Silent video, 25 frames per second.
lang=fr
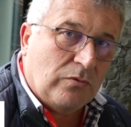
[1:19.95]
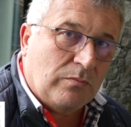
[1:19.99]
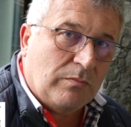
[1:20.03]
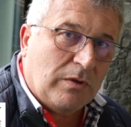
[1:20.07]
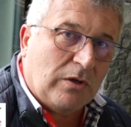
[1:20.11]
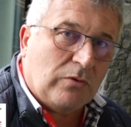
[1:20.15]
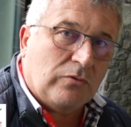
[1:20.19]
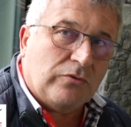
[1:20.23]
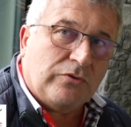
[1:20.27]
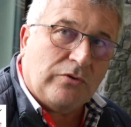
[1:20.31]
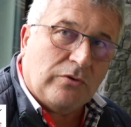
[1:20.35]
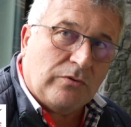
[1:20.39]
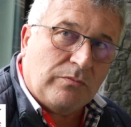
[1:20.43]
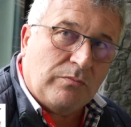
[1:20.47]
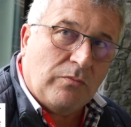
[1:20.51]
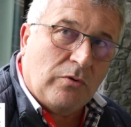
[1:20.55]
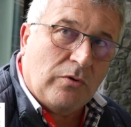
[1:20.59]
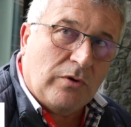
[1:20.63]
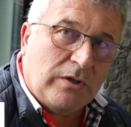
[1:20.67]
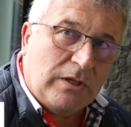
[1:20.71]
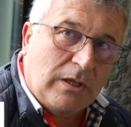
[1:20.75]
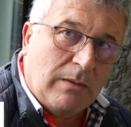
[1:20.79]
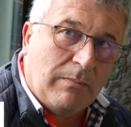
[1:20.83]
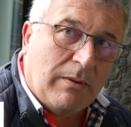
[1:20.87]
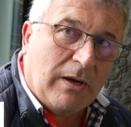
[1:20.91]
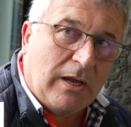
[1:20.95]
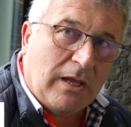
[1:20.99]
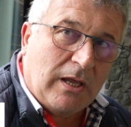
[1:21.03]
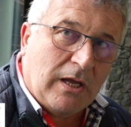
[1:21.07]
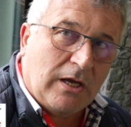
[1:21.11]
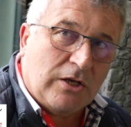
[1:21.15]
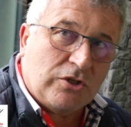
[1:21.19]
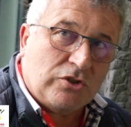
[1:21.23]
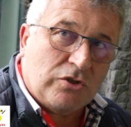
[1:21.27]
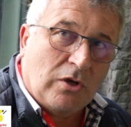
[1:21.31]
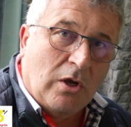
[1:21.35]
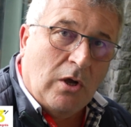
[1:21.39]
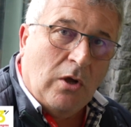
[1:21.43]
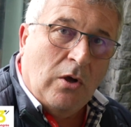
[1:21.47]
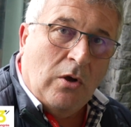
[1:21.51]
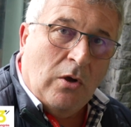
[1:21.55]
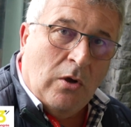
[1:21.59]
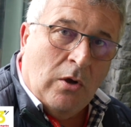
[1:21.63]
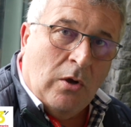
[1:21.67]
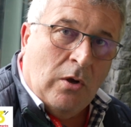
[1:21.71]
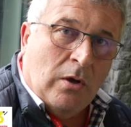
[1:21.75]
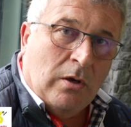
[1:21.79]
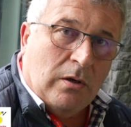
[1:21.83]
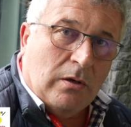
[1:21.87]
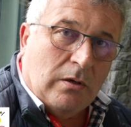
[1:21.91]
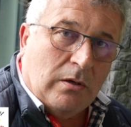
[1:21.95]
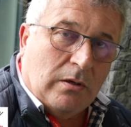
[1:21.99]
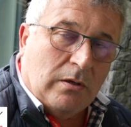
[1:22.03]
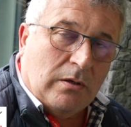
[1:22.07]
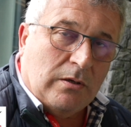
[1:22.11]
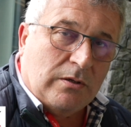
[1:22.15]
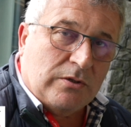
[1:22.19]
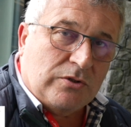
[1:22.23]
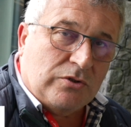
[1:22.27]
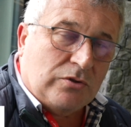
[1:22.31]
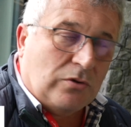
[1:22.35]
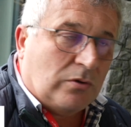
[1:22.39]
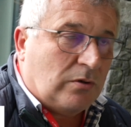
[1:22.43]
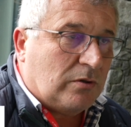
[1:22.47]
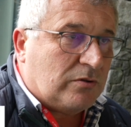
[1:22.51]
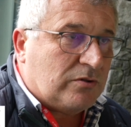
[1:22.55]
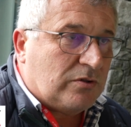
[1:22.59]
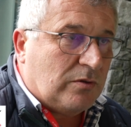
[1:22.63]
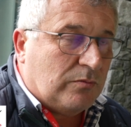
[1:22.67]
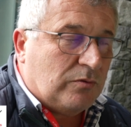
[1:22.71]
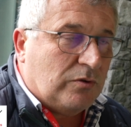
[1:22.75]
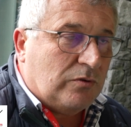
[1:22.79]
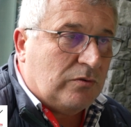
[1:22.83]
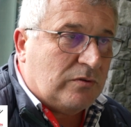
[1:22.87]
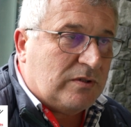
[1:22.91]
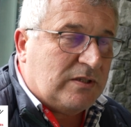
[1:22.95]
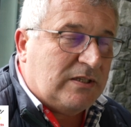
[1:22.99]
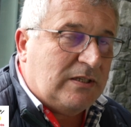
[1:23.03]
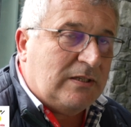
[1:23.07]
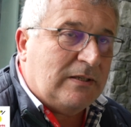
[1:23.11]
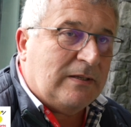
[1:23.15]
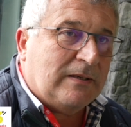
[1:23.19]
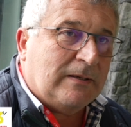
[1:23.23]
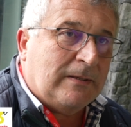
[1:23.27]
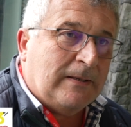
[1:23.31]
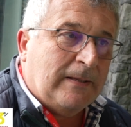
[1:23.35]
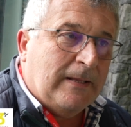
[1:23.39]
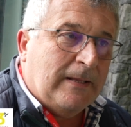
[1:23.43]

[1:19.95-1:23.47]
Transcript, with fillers: mécontentement et débrayage. sur l'ensemble de nos sites.